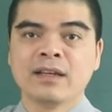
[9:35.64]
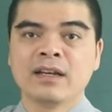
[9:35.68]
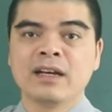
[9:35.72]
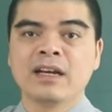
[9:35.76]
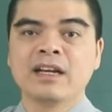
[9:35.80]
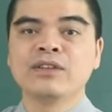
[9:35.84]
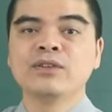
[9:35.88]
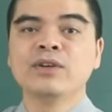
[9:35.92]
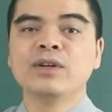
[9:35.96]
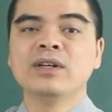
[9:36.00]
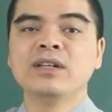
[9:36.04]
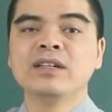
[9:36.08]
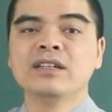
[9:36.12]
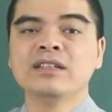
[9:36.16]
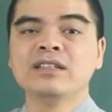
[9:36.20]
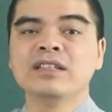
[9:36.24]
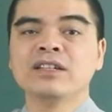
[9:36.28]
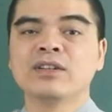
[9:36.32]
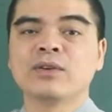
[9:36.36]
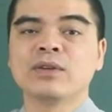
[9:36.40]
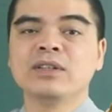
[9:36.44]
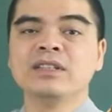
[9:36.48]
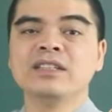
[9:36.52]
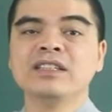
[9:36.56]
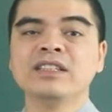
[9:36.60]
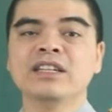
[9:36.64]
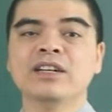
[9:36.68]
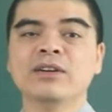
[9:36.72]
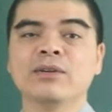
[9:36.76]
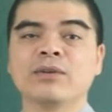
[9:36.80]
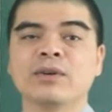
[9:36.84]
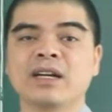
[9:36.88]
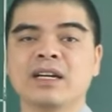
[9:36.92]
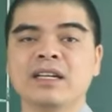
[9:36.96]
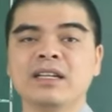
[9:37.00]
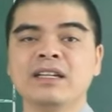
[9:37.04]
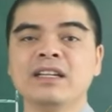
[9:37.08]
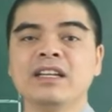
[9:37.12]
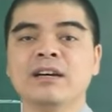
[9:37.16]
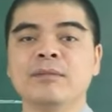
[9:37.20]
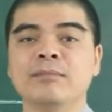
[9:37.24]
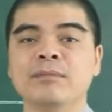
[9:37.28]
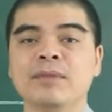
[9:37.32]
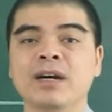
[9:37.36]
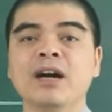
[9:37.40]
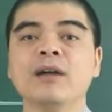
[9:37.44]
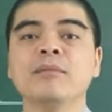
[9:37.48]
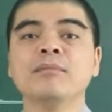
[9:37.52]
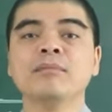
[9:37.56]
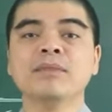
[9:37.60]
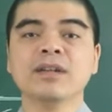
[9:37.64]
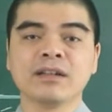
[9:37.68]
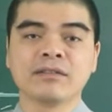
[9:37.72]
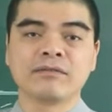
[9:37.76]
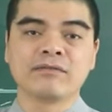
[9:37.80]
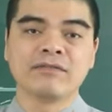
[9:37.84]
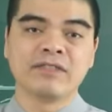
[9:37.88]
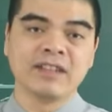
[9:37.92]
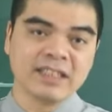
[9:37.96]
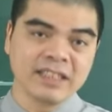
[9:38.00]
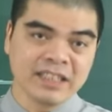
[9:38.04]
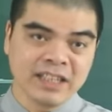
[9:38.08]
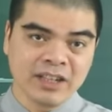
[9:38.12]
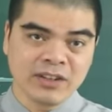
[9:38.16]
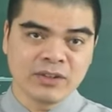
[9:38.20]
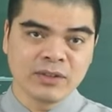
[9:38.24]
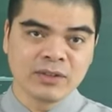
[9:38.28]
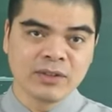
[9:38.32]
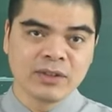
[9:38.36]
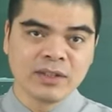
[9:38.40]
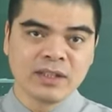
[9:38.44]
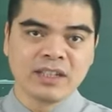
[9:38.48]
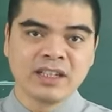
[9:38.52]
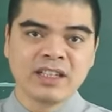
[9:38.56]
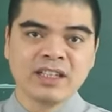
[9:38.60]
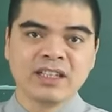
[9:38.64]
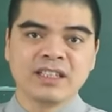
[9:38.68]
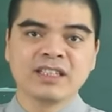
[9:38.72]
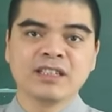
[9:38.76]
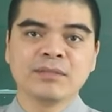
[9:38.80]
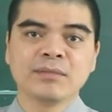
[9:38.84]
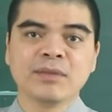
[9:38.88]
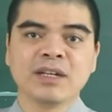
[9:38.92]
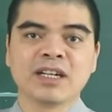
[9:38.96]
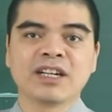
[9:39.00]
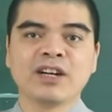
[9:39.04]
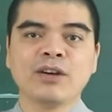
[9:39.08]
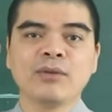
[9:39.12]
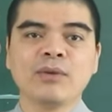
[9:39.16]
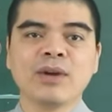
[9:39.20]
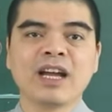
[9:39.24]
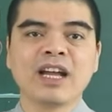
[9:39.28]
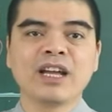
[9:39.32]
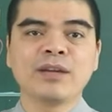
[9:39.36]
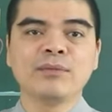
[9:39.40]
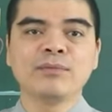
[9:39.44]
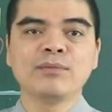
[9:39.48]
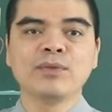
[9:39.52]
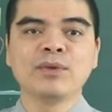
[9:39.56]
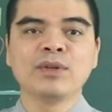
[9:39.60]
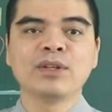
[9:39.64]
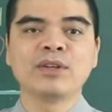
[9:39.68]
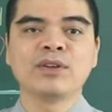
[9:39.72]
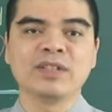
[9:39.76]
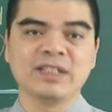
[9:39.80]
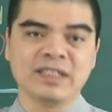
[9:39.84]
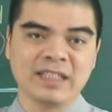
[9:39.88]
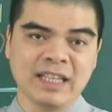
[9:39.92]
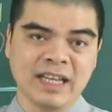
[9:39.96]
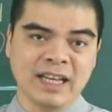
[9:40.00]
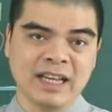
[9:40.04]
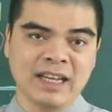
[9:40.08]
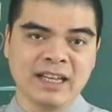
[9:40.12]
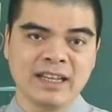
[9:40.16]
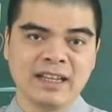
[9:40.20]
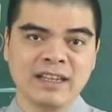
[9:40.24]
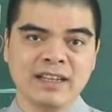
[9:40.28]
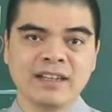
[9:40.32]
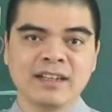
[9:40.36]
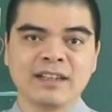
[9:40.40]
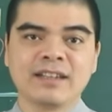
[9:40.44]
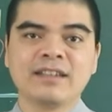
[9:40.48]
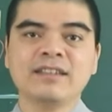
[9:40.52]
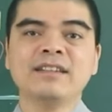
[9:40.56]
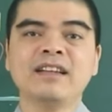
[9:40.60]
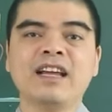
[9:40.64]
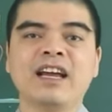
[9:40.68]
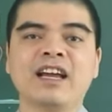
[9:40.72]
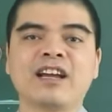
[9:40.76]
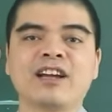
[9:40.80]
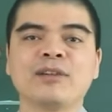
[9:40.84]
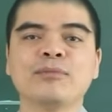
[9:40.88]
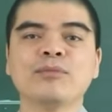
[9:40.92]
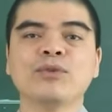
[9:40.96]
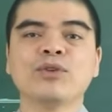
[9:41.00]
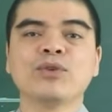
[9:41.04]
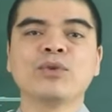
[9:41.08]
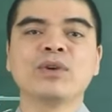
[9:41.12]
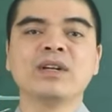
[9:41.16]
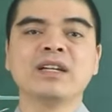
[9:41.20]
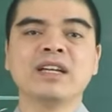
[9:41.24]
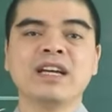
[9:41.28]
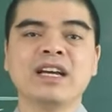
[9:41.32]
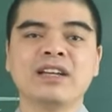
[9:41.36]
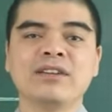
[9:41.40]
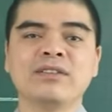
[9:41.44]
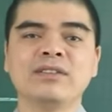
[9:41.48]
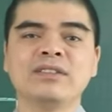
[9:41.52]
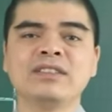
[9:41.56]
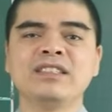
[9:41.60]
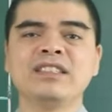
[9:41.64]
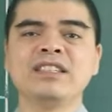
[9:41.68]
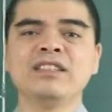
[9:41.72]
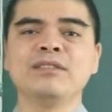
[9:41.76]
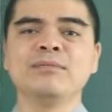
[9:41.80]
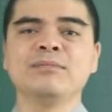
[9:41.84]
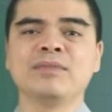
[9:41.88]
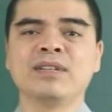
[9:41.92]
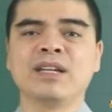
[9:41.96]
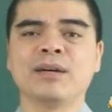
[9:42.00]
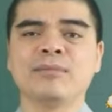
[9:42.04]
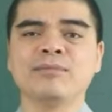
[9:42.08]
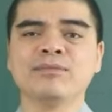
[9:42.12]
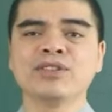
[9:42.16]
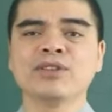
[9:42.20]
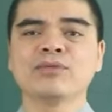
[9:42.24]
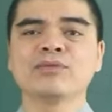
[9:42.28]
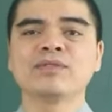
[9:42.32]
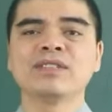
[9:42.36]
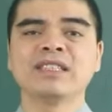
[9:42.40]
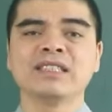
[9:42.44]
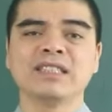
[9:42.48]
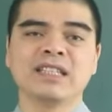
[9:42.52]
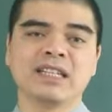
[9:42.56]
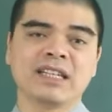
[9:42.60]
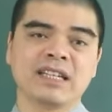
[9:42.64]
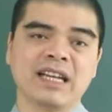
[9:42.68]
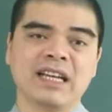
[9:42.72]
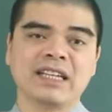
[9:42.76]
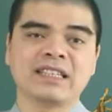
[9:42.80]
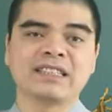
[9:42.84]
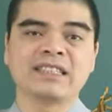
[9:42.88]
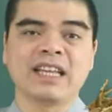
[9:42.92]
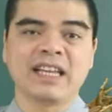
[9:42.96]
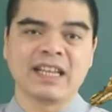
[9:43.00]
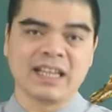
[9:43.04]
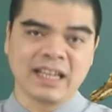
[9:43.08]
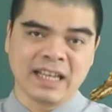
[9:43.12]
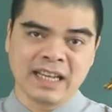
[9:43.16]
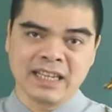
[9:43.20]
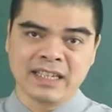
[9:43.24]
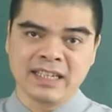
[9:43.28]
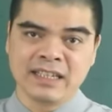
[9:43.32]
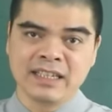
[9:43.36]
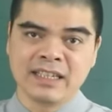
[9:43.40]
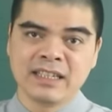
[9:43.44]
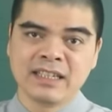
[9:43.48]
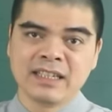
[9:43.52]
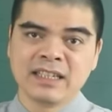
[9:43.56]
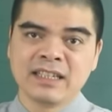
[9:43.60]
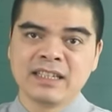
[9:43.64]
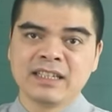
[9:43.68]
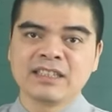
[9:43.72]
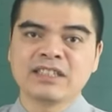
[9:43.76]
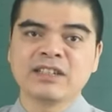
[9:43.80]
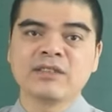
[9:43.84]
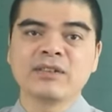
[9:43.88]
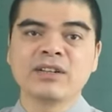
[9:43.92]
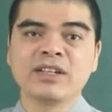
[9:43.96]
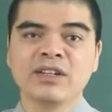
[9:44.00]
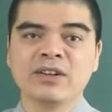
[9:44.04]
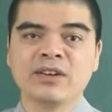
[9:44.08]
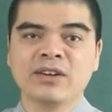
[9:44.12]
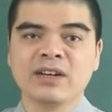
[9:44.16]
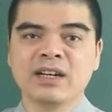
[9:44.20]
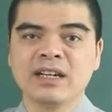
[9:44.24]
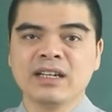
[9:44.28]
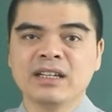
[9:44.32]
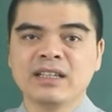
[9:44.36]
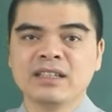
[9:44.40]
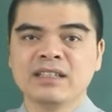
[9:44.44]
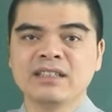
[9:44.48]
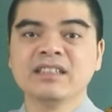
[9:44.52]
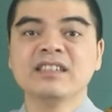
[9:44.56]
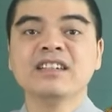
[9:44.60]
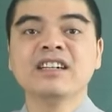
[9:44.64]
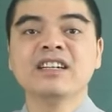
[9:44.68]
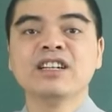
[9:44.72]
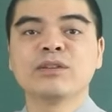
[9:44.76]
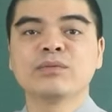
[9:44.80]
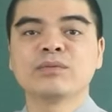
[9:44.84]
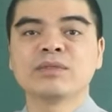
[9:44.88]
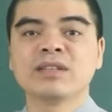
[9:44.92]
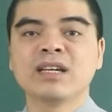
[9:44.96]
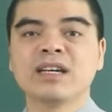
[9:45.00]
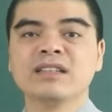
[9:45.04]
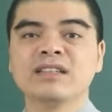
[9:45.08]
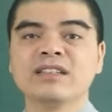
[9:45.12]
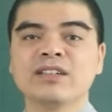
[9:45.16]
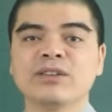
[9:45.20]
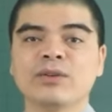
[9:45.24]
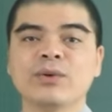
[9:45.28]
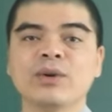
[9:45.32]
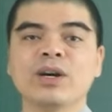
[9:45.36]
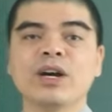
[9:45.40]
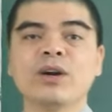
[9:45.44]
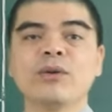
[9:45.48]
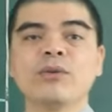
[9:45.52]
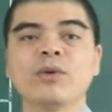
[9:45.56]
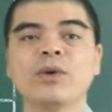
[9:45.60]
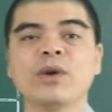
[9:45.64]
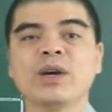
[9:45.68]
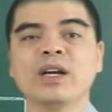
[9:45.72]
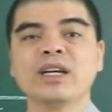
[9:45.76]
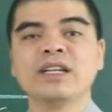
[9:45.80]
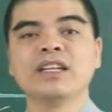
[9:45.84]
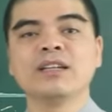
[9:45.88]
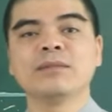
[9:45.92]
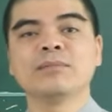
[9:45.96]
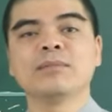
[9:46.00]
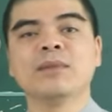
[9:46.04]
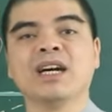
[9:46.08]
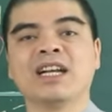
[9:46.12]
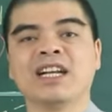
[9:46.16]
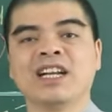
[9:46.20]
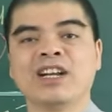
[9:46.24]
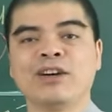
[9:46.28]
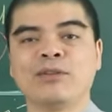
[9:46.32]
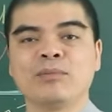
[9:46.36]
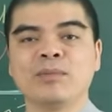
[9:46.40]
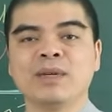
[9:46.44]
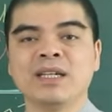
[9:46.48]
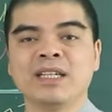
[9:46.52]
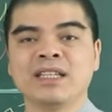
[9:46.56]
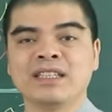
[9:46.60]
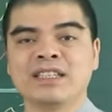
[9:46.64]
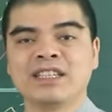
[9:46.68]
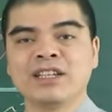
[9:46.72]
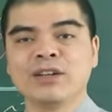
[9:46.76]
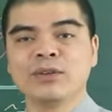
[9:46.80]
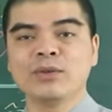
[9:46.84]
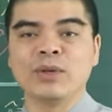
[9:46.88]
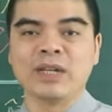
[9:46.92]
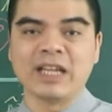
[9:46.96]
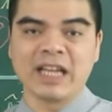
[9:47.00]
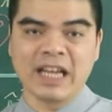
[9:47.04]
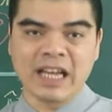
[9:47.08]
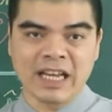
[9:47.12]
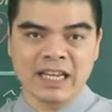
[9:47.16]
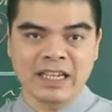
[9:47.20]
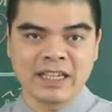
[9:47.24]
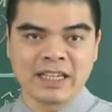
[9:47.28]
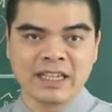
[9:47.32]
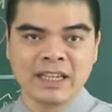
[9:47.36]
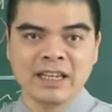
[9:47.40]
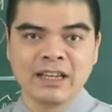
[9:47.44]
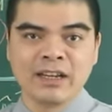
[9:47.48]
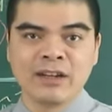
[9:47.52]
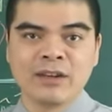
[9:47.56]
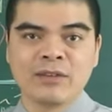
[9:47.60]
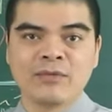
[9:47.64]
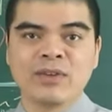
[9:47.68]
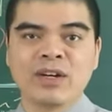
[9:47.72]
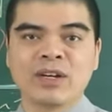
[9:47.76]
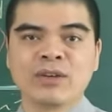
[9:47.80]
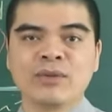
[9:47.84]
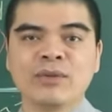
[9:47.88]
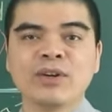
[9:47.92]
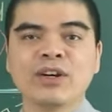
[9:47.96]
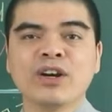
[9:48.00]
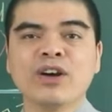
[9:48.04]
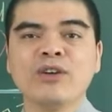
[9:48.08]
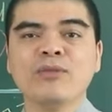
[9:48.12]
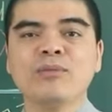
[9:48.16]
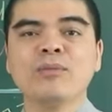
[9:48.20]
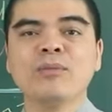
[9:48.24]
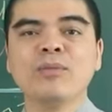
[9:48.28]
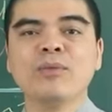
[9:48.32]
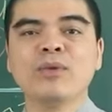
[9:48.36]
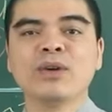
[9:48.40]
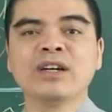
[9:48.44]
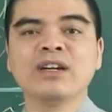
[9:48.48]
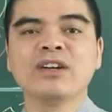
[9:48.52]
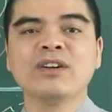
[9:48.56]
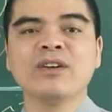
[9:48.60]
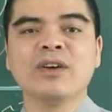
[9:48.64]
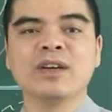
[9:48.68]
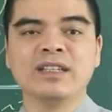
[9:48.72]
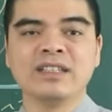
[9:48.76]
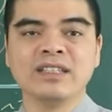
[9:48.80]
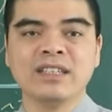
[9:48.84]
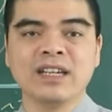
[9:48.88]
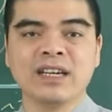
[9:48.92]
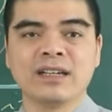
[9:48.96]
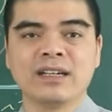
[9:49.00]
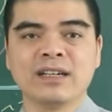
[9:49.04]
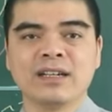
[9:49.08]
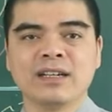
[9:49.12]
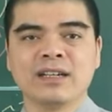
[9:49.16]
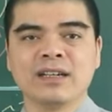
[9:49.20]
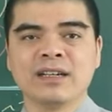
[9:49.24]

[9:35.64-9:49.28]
à, đôi lứa thì có nhiều cái điểm hậm hực với nhau nhưng mà không ai muốn nói ra cứ để cái mối quan hệ nó chìm đắm trong chiến tranh lạnh dài ngày trong khi đó những người độc thân thì cũng không có ý định mở lòng mình theo đuổi ai và cũng không muốn đón nhận